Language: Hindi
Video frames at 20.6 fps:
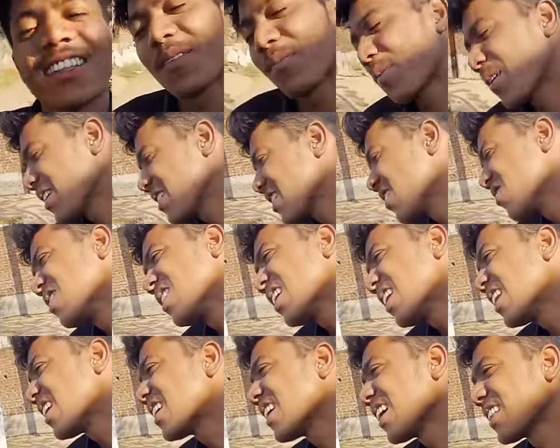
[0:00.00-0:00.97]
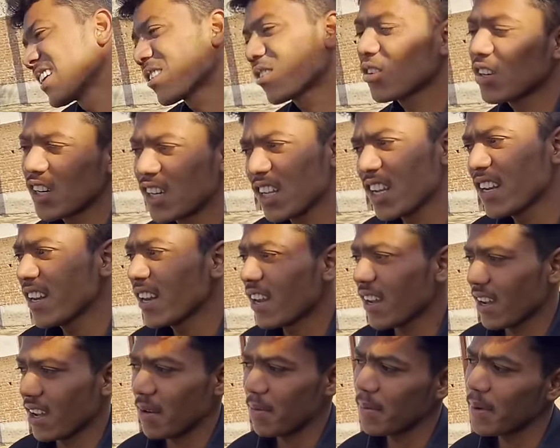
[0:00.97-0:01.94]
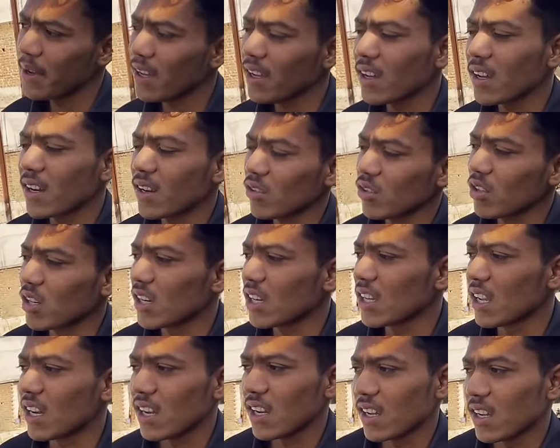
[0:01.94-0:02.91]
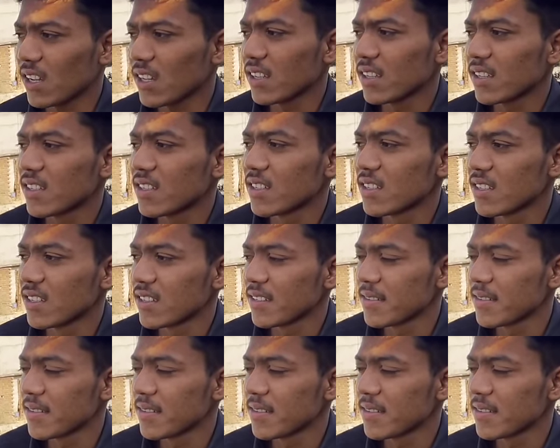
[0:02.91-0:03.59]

ऐसा प्रैंक जब निखिल किया था तो घटिया नहीं लगा मैं कर रहा हूँ तो घटिया लगा है